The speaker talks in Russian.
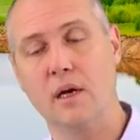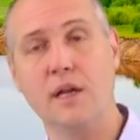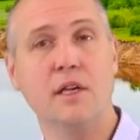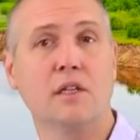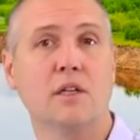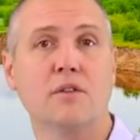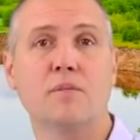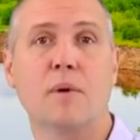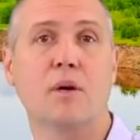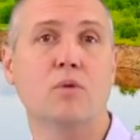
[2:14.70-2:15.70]
А некоторые
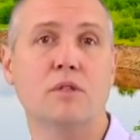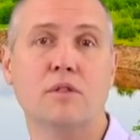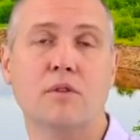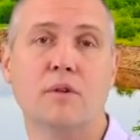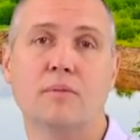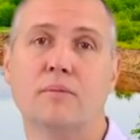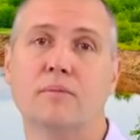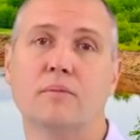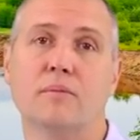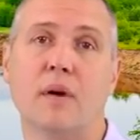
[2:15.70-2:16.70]
в спокойствии,
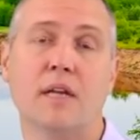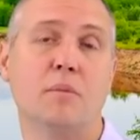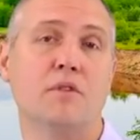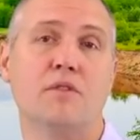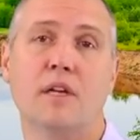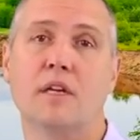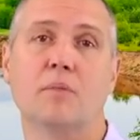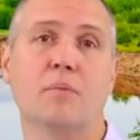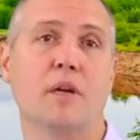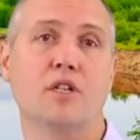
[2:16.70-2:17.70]
они без
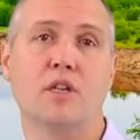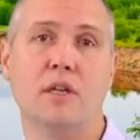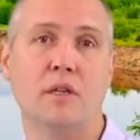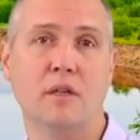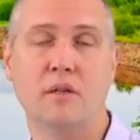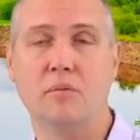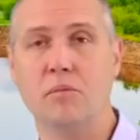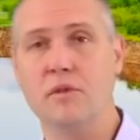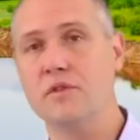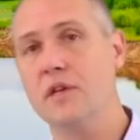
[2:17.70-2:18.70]
всяких поражений,
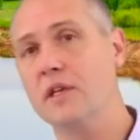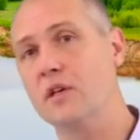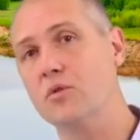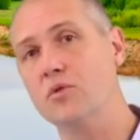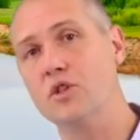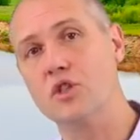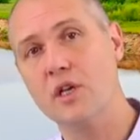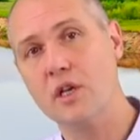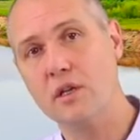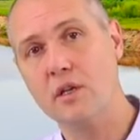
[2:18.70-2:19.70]
без всяких
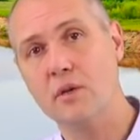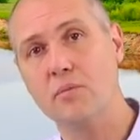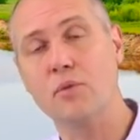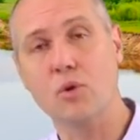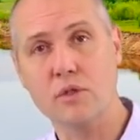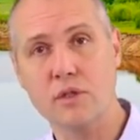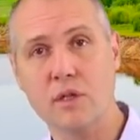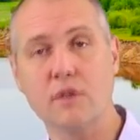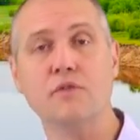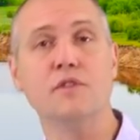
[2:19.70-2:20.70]
унижений,
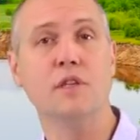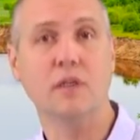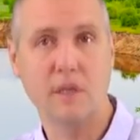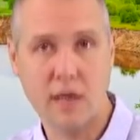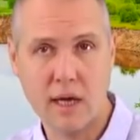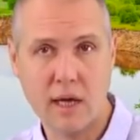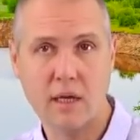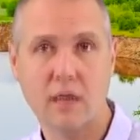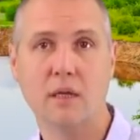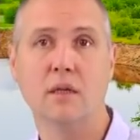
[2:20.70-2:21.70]
просто
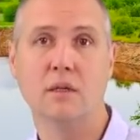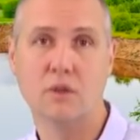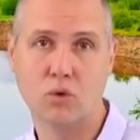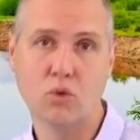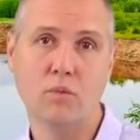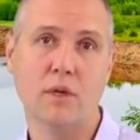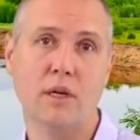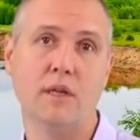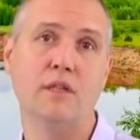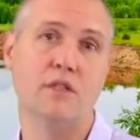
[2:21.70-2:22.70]
всегда
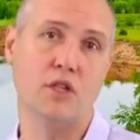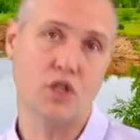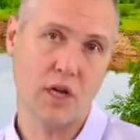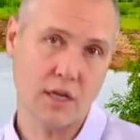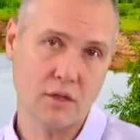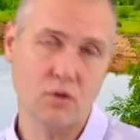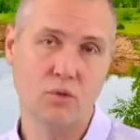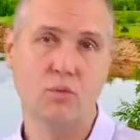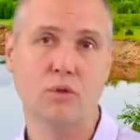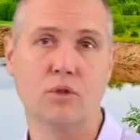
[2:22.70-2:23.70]
думали и сейчас
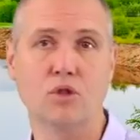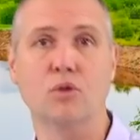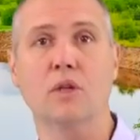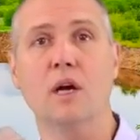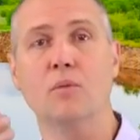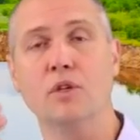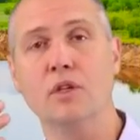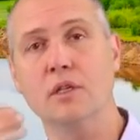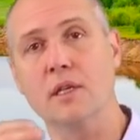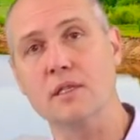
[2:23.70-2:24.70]
думают, что там у
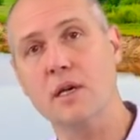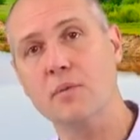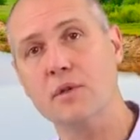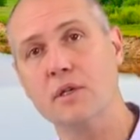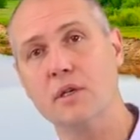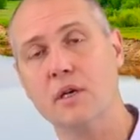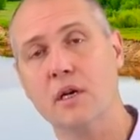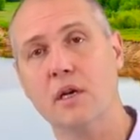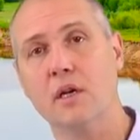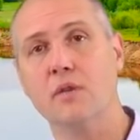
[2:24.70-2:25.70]
них на Западе
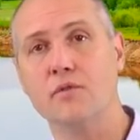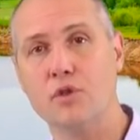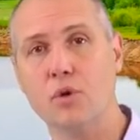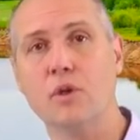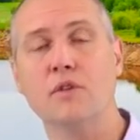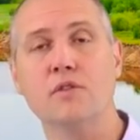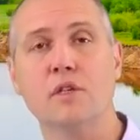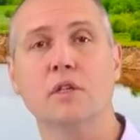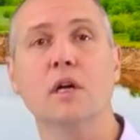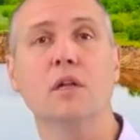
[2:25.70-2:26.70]
все и
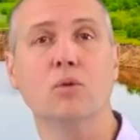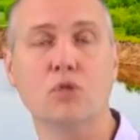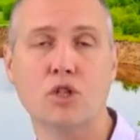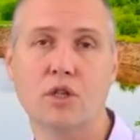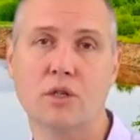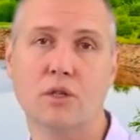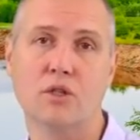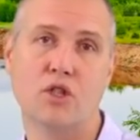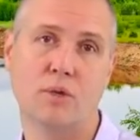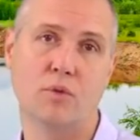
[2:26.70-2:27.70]
всегда лучше,
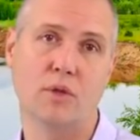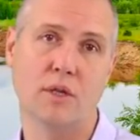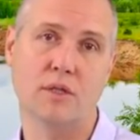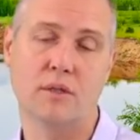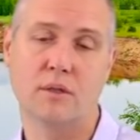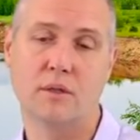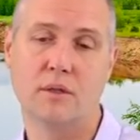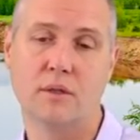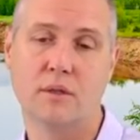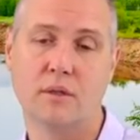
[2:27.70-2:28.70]
чем у нас.
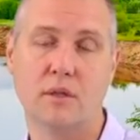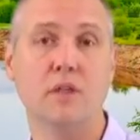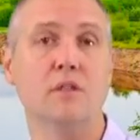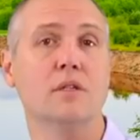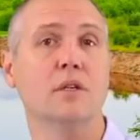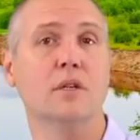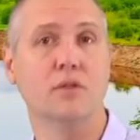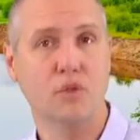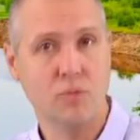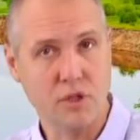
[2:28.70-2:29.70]
И язык
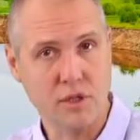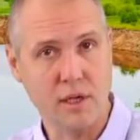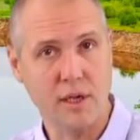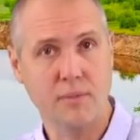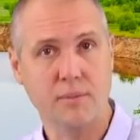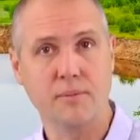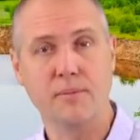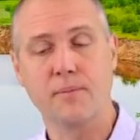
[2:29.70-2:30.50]
в том числе –